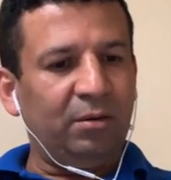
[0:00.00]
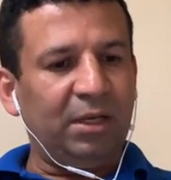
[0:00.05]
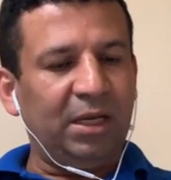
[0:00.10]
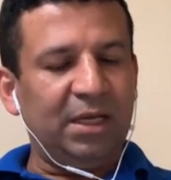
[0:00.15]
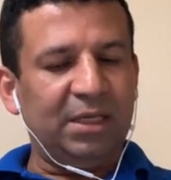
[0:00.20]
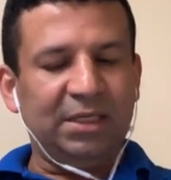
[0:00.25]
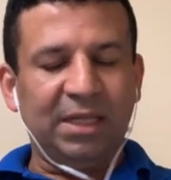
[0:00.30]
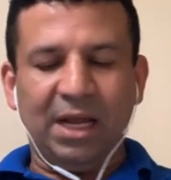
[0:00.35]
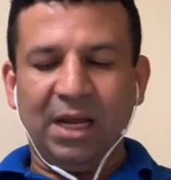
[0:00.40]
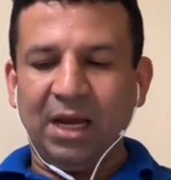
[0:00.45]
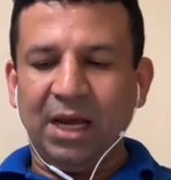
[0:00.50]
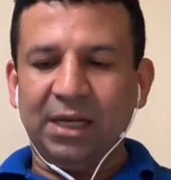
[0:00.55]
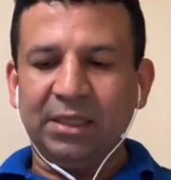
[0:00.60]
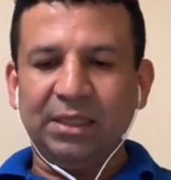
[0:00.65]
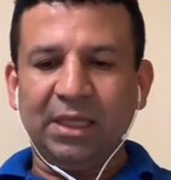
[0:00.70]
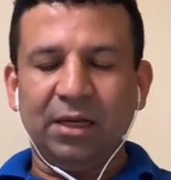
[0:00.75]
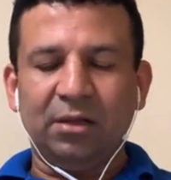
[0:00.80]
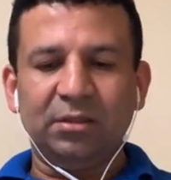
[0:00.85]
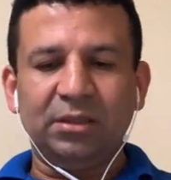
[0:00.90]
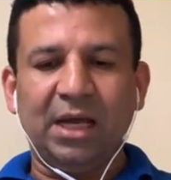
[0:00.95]
que es la
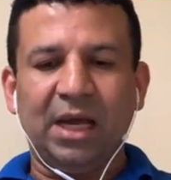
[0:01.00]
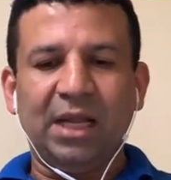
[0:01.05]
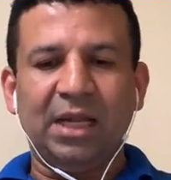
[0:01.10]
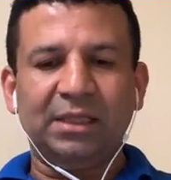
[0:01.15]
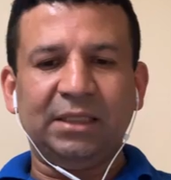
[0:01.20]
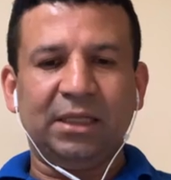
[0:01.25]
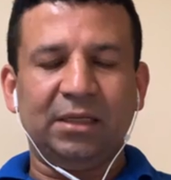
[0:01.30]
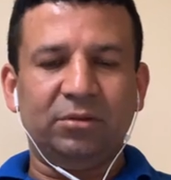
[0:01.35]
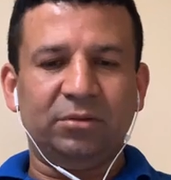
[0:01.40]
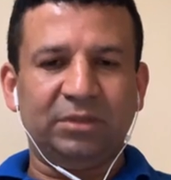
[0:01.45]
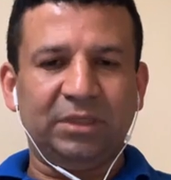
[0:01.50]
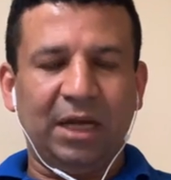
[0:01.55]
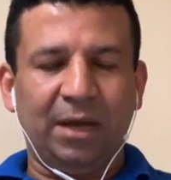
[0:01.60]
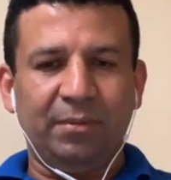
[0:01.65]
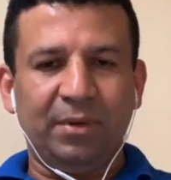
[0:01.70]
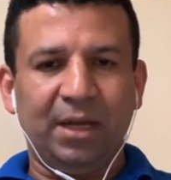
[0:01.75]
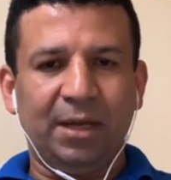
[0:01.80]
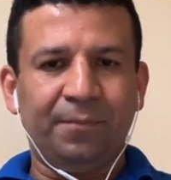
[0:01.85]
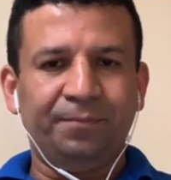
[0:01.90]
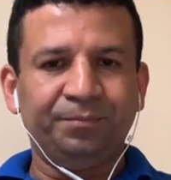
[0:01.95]
carta a los Gálatas nos
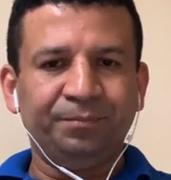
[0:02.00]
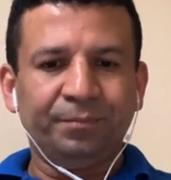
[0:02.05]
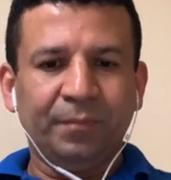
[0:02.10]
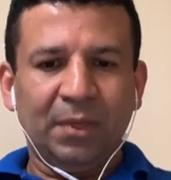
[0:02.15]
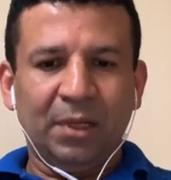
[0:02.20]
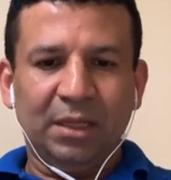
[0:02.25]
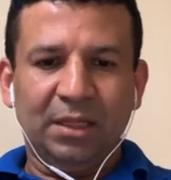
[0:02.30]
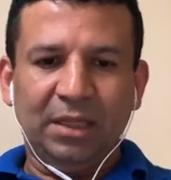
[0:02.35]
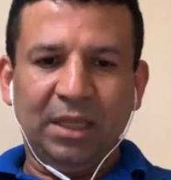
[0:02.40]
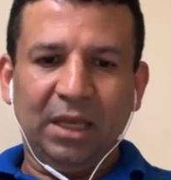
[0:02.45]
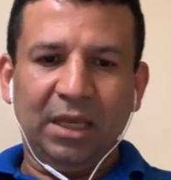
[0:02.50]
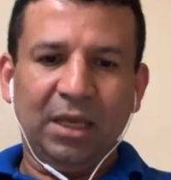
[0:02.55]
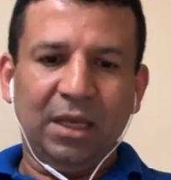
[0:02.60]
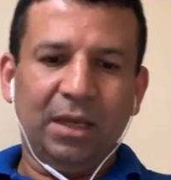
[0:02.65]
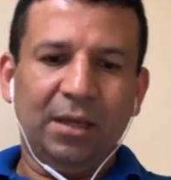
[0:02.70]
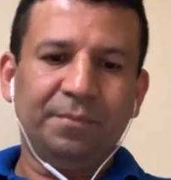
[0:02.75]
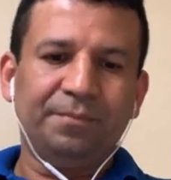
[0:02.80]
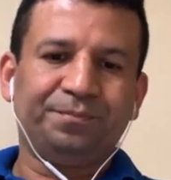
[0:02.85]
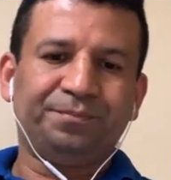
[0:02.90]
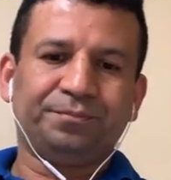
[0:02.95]
habla
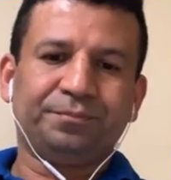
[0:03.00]
de